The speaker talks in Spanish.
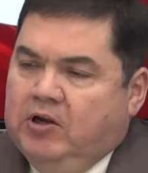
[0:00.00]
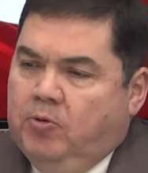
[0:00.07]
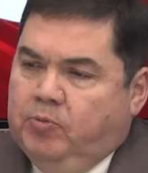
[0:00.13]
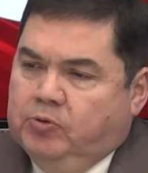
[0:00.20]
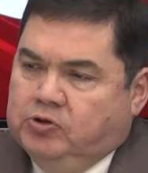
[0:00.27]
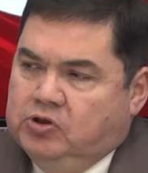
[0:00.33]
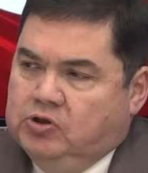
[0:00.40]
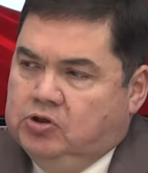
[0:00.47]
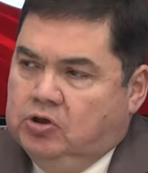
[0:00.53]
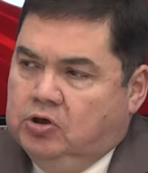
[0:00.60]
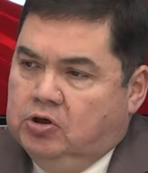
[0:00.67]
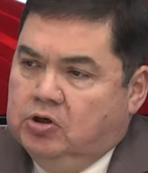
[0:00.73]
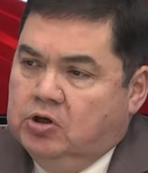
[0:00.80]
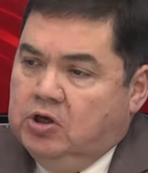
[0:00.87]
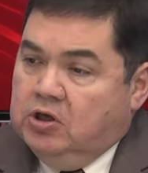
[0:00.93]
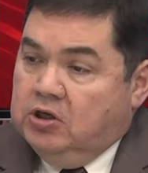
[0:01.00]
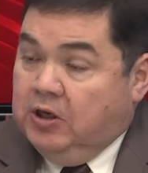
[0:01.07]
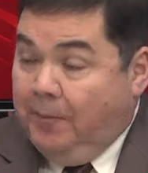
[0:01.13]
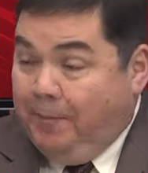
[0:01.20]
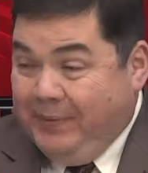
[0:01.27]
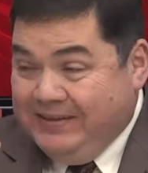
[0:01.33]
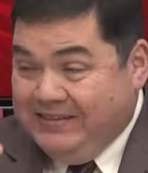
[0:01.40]
de la oposición? Y
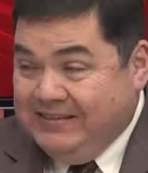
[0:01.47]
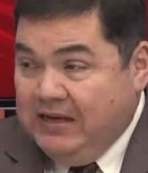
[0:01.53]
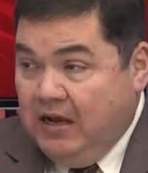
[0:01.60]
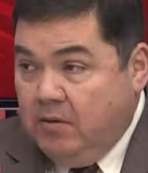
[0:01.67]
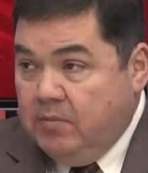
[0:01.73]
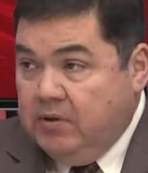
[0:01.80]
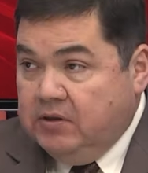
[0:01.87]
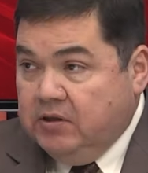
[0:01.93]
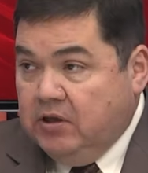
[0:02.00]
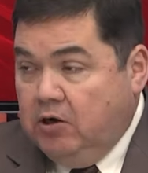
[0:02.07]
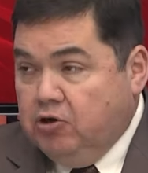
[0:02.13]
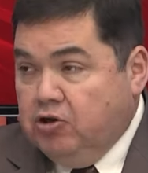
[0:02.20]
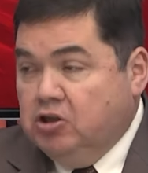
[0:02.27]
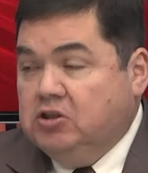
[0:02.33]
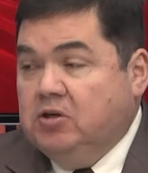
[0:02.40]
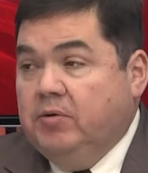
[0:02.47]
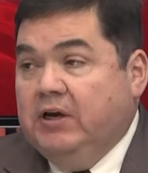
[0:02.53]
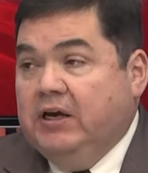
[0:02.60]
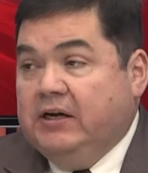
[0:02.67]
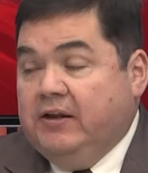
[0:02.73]
especialmente de la Unión Cívica